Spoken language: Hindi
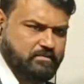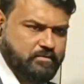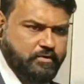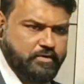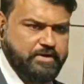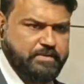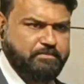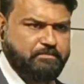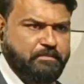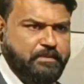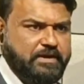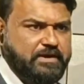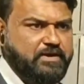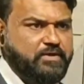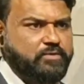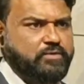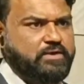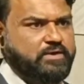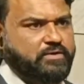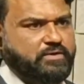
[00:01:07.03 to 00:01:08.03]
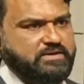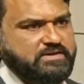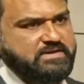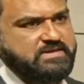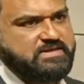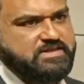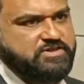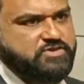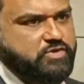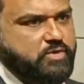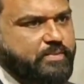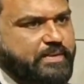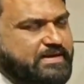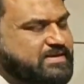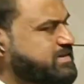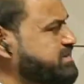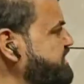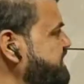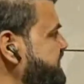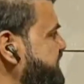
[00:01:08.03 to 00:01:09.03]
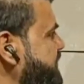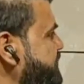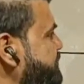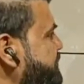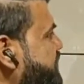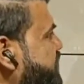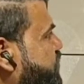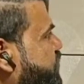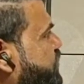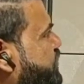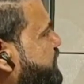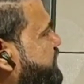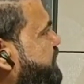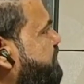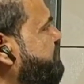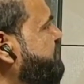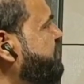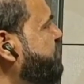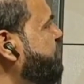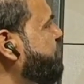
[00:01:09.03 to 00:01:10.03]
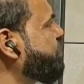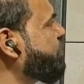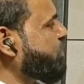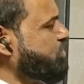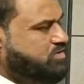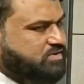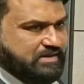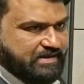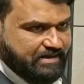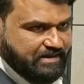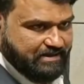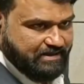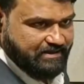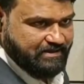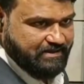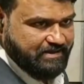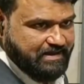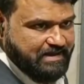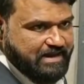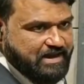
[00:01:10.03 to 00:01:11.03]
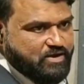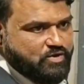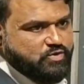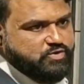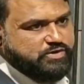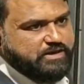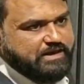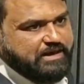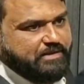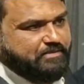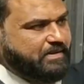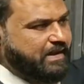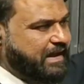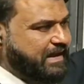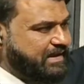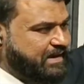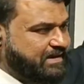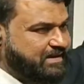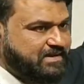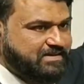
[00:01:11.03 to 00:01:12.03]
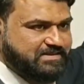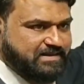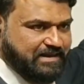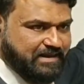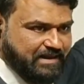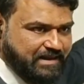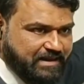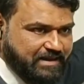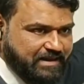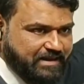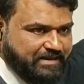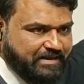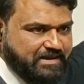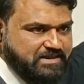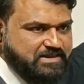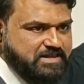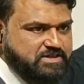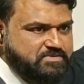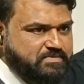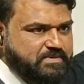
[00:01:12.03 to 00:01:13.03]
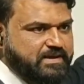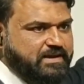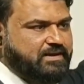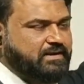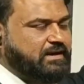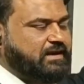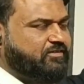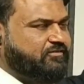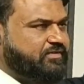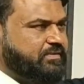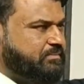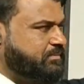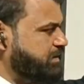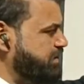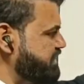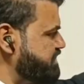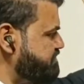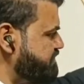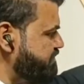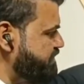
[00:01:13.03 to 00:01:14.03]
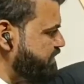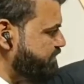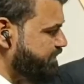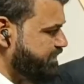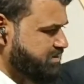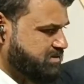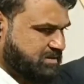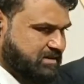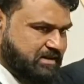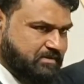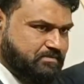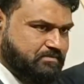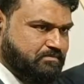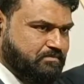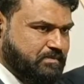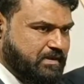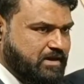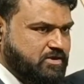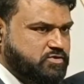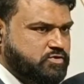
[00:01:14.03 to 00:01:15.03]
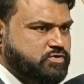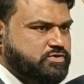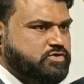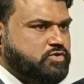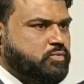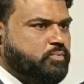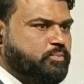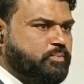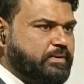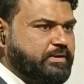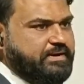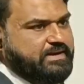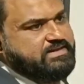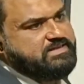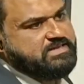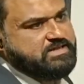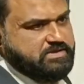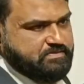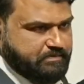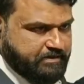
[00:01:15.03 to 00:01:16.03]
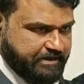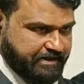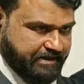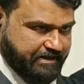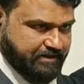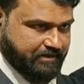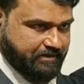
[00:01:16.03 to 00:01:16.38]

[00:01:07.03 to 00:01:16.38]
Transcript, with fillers: कोई पर्टिकुलर किसी चीज को बेसिन एरिया अपने को अगर अपने को ग्लॉस करना है उसके लिए भी हाईलाइटर्स अलग अलग रेंजेस में काफी मतलब इसमें मेरे पास करीब 500 से ऊपर रेंजेस क्या